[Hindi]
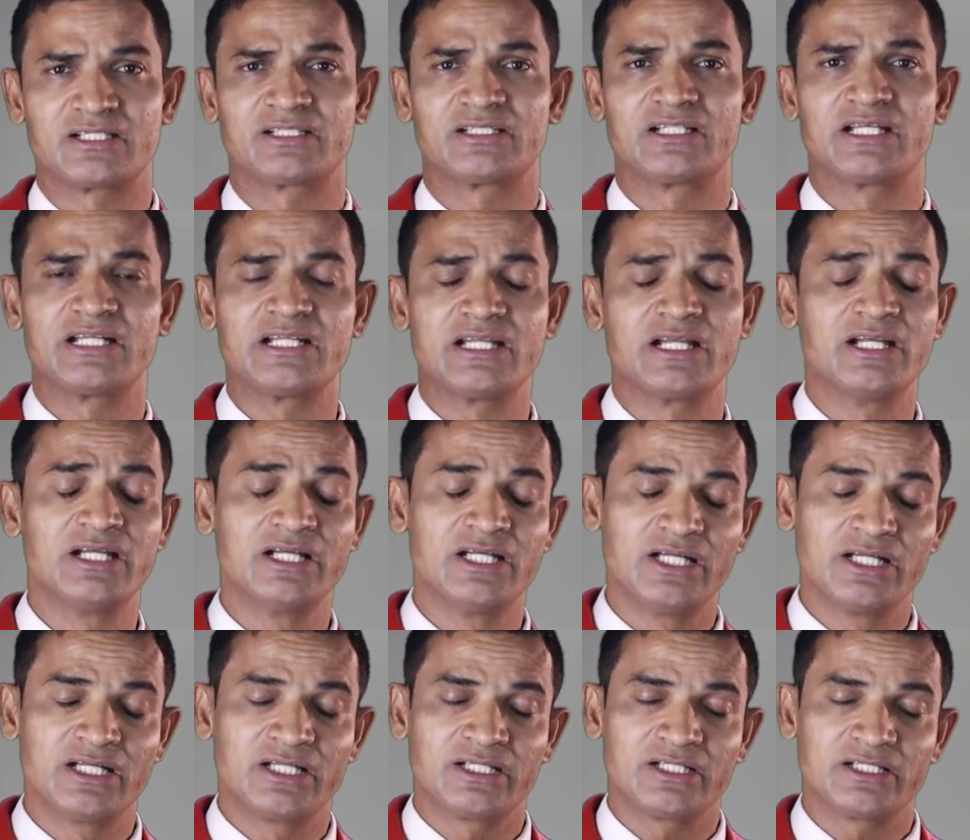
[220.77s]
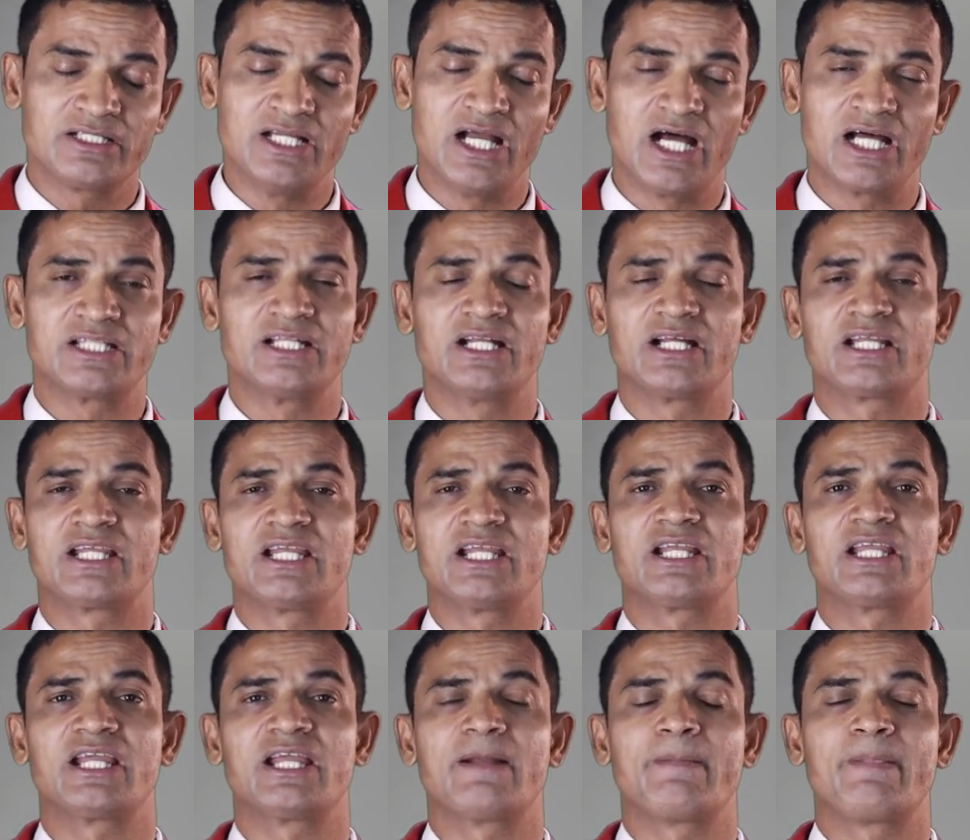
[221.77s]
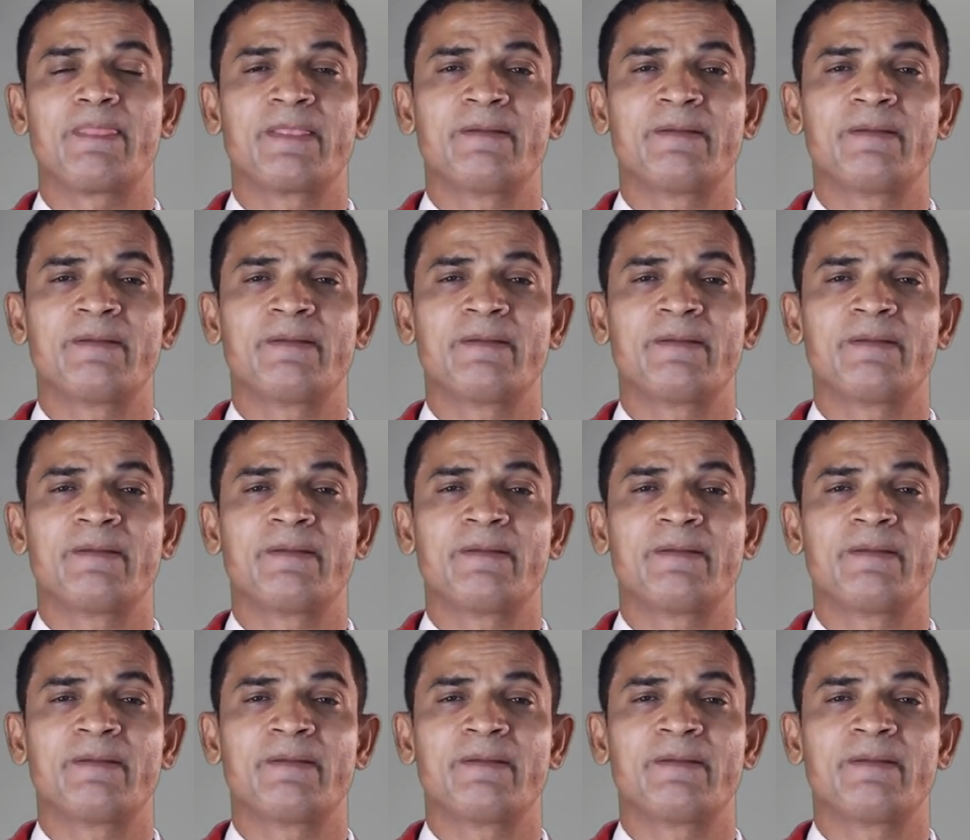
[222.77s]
सकते हैं री याद रखें कि